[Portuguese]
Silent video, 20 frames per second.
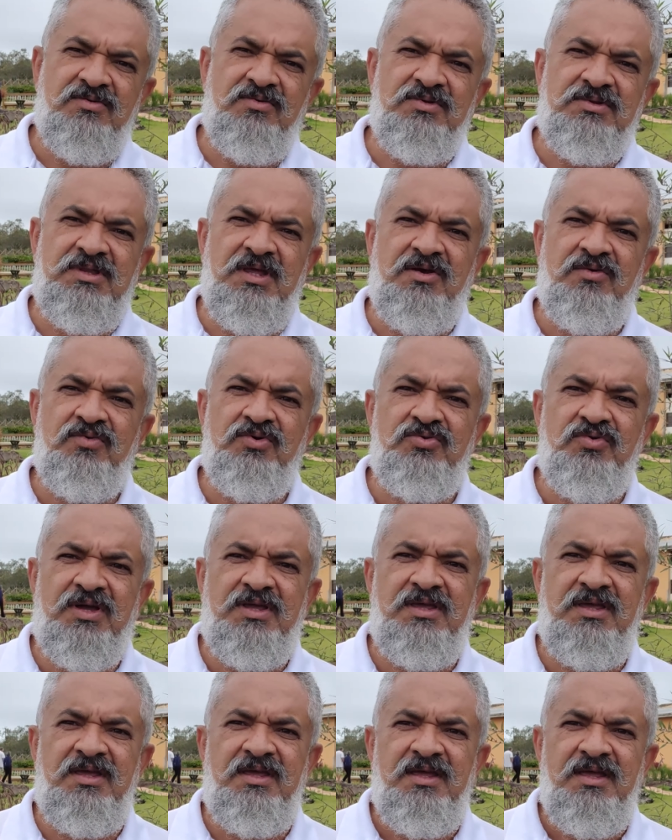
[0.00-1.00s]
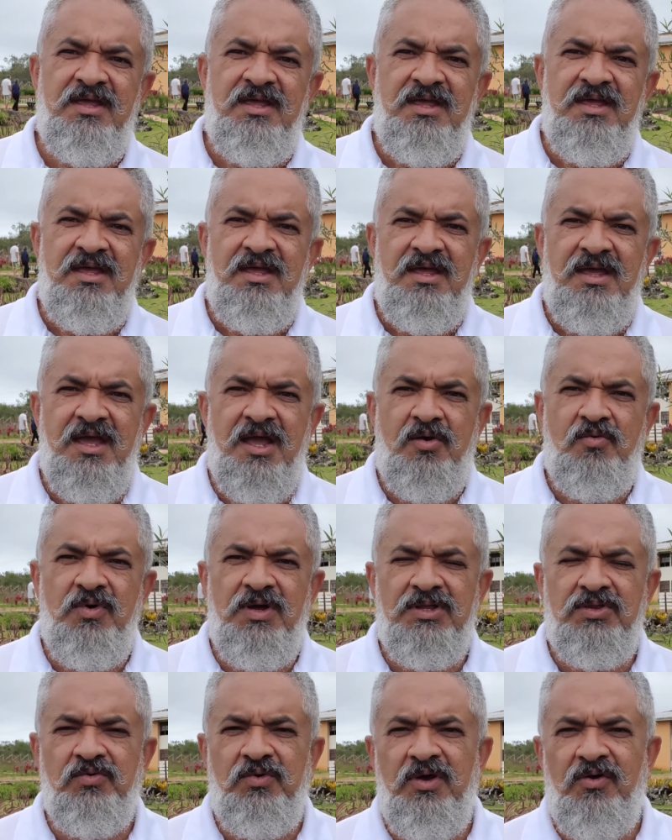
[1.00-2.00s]
conteúdo aqui é
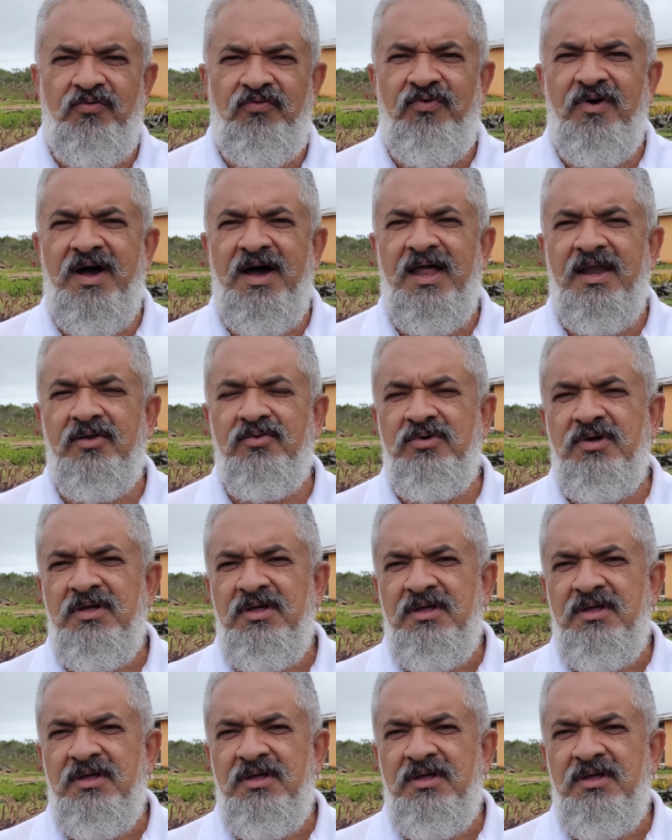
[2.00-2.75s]
quando eu falo